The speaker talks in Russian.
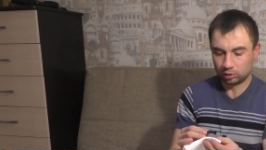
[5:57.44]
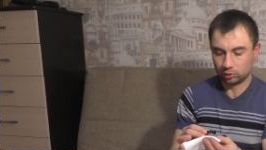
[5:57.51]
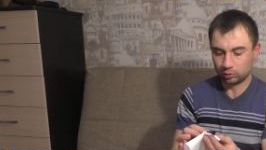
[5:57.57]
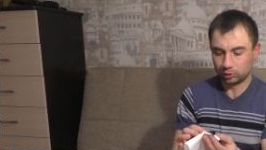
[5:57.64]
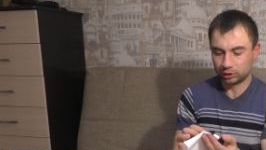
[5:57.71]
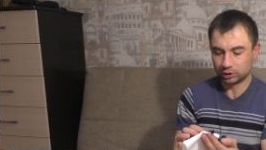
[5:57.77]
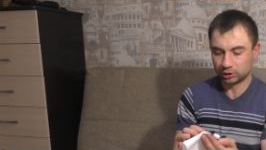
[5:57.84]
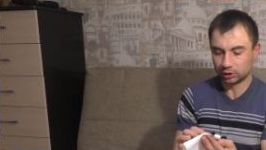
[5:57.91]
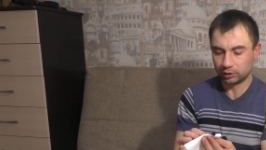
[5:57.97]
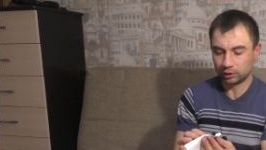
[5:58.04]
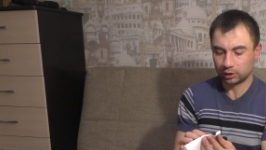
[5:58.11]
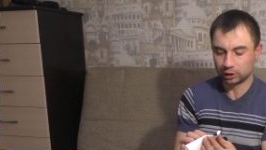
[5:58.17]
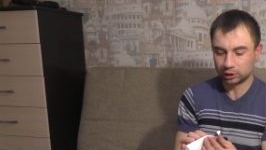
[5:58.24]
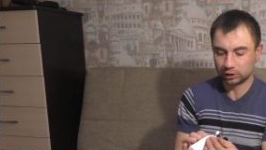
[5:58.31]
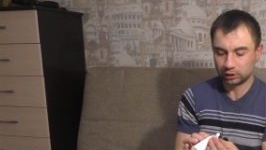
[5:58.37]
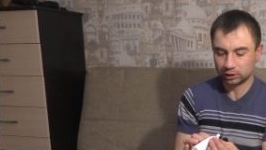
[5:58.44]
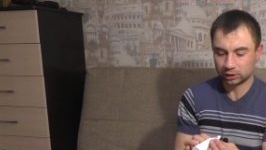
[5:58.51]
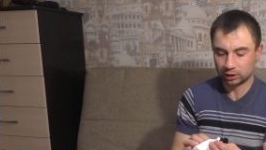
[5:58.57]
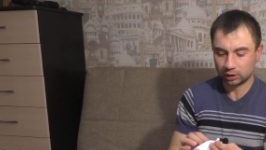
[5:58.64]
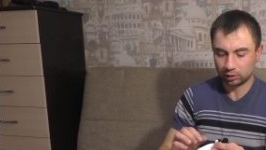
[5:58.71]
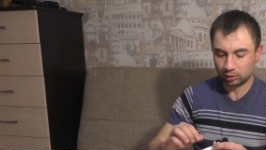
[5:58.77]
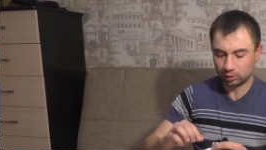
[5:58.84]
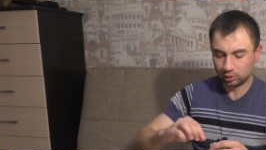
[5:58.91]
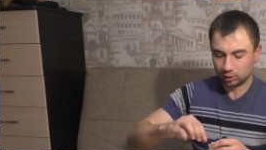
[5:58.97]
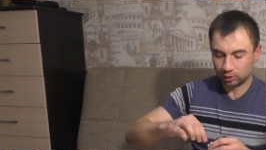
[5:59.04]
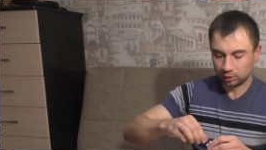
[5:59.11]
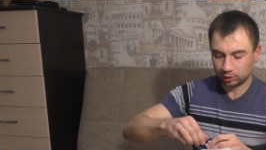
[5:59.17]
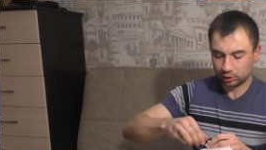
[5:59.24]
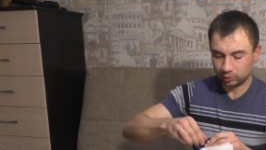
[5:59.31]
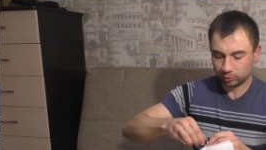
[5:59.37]
Ну, я, честно говоря, даже не искал.
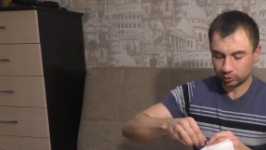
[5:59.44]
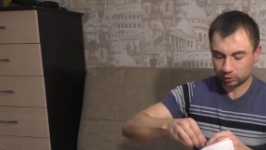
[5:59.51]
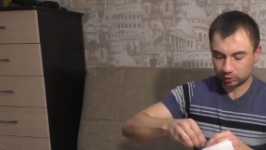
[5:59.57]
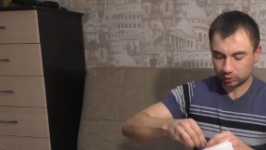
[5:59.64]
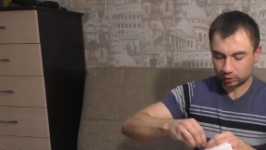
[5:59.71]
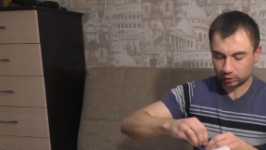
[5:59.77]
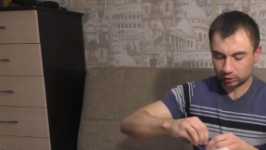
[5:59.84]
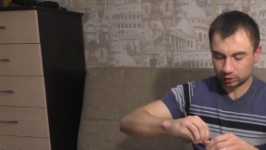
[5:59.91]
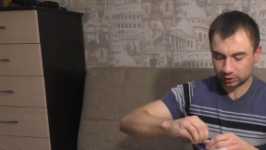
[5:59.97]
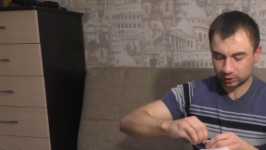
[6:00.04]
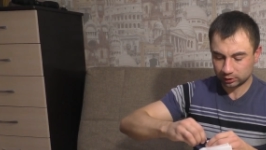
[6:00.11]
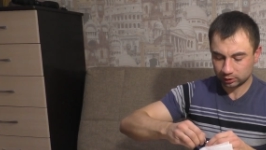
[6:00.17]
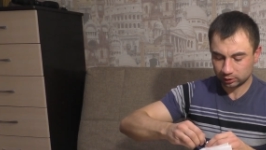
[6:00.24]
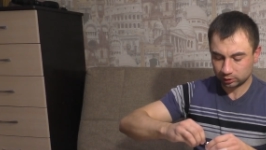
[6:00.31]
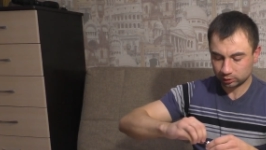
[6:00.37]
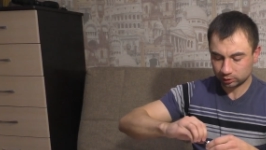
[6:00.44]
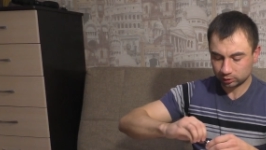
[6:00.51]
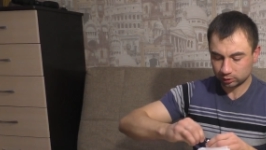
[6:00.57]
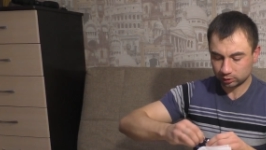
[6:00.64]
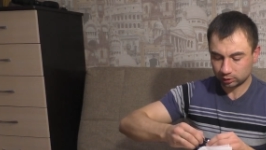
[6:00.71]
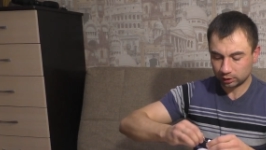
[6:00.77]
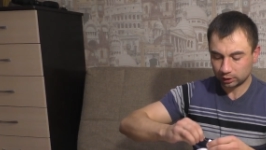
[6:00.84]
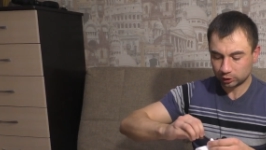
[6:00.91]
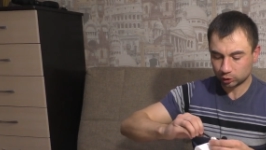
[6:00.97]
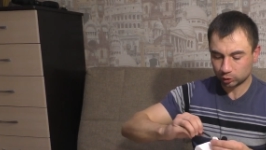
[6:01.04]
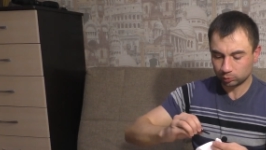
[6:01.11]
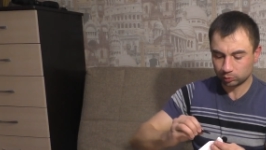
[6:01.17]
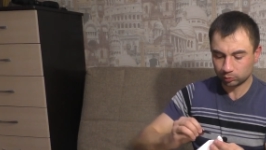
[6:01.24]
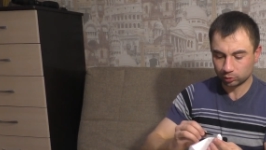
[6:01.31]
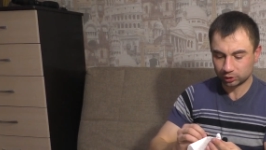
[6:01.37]
И именно, как сказать, э, так,
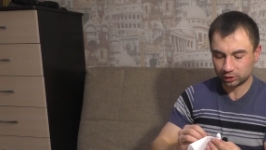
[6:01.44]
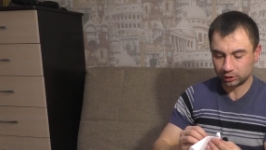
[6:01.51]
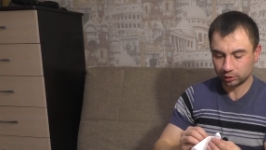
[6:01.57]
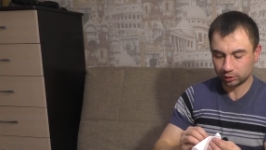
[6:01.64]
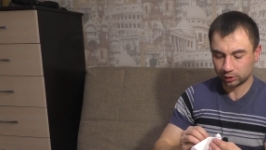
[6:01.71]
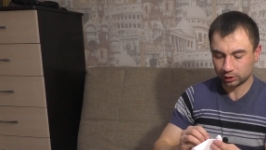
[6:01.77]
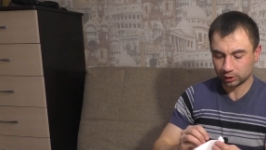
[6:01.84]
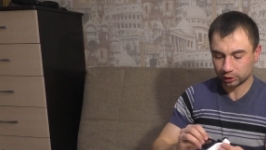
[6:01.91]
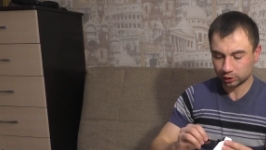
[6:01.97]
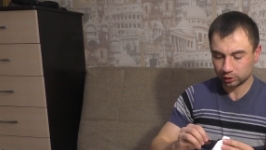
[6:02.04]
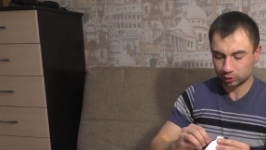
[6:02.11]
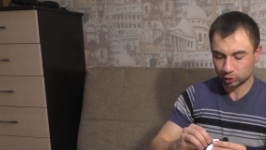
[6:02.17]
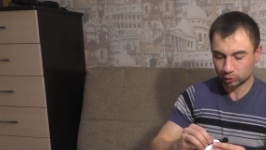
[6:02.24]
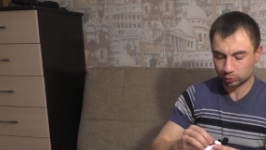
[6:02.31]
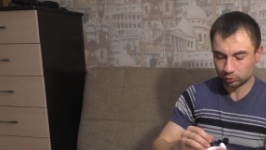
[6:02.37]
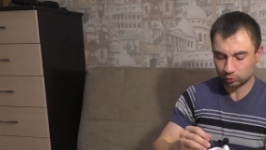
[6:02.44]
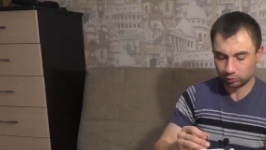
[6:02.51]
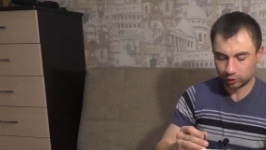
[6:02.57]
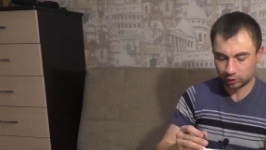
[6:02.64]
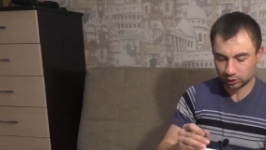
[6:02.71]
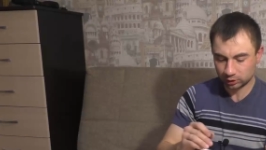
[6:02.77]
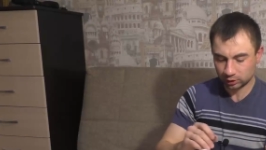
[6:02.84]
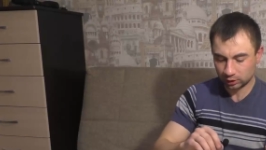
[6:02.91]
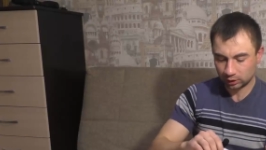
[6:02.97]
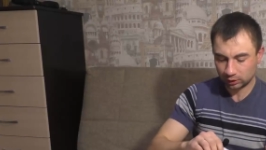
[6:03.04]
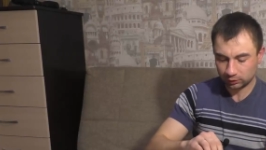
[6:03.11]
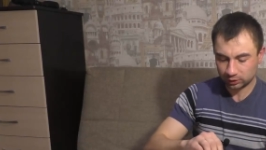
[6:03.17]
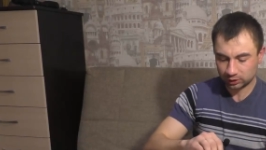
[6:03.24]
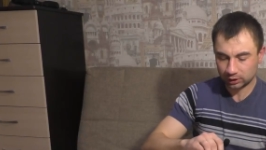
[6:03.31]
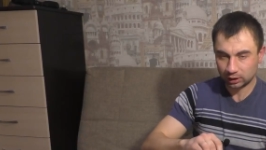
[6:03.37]
чтобы мог сделать каждый. Чтобы вот вы сейчас
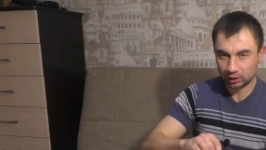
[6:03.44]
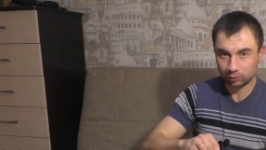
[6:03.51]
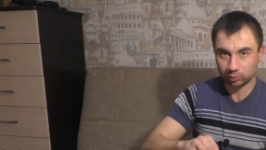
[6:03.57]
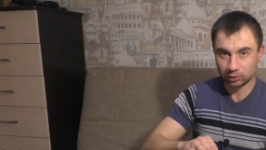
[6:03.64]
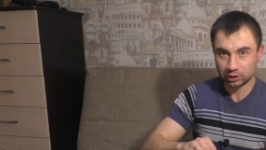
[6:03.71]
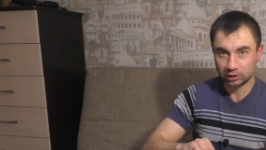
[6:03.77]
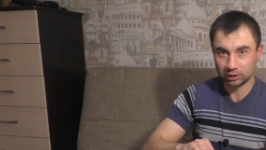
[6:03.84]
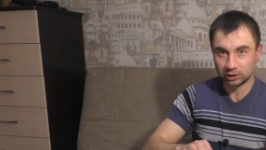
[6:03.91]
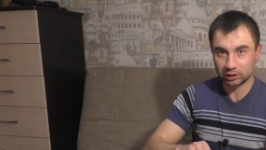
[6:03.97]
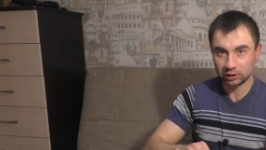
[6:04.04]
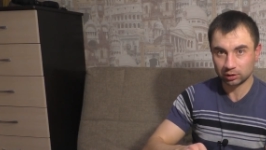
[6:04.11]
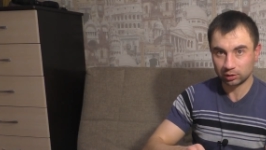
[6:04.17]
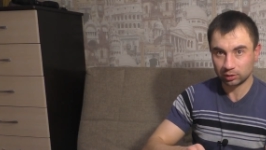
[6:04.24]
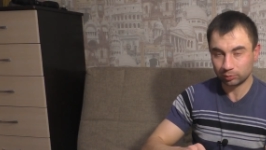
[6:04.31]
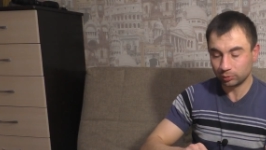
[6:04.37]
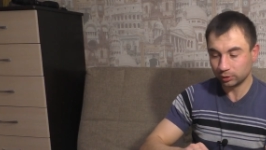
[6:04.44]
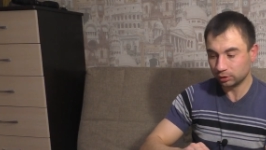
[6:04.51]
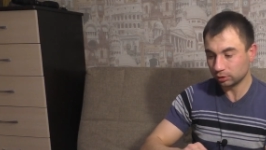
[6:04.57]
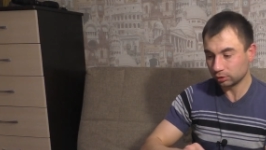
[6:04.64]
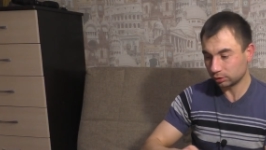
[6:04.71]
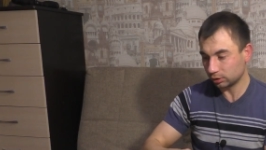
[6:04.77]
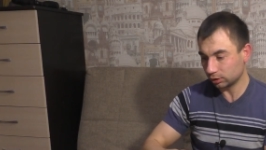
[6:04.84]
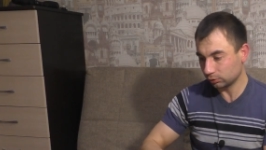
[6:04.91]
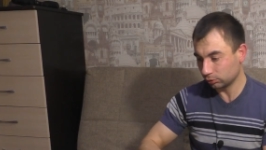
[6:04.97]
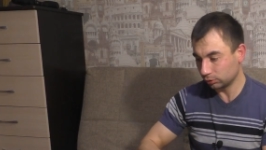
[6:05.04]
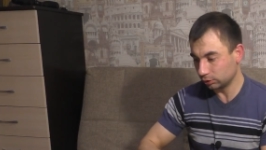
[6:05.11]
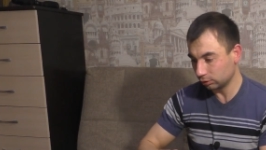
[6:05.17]
встали, пошли, сделали бединг. Я вот